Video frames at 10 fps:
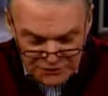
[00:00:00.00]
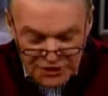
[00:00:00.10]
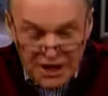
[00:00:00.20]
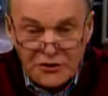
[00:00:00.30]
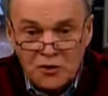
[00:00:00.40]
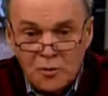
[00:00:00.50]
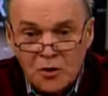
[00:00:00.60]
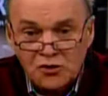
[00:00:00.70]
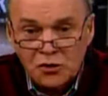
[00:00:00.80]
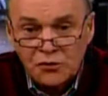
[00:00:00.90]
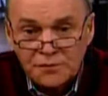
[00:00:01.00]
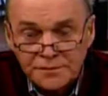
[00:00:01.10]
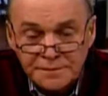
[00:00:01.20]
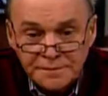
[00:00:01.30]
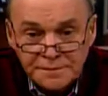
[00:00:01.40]
M. Nadeau, bonjour.
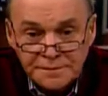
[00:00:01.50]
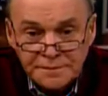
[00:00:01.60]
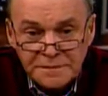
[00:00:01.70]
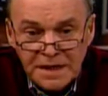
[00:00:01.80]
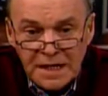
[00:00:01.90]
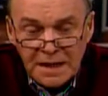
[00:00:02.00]
Bonjour.